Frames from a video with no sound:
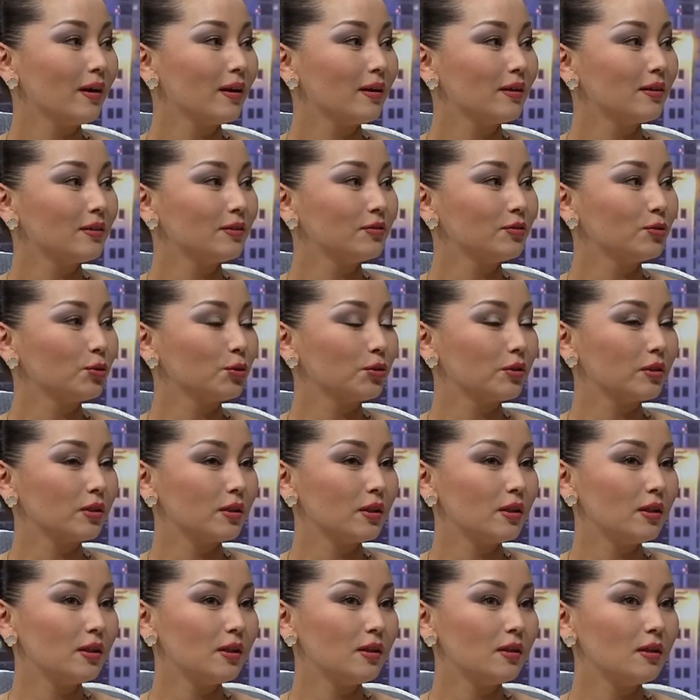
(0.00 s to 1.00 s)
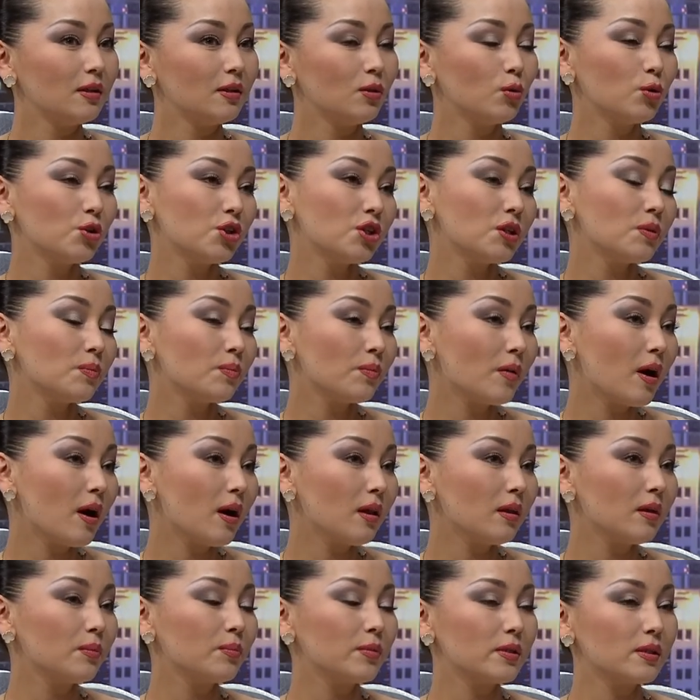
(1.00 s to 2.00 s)
Вот. И очень
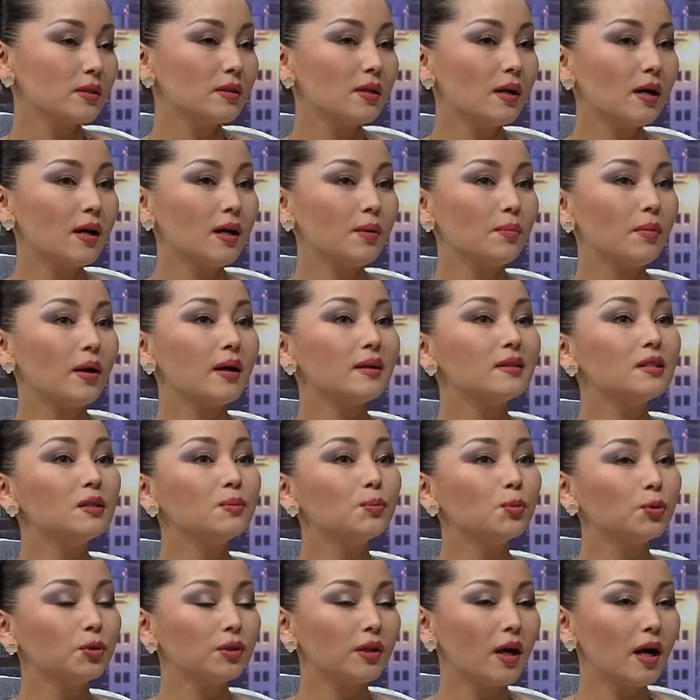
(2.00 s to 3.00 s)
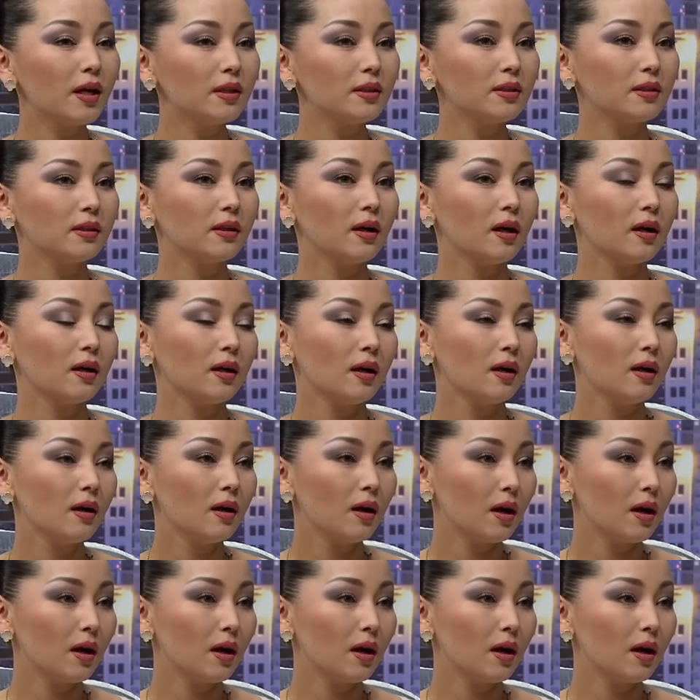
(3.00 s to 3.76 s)
мало мы знаем о депутатах как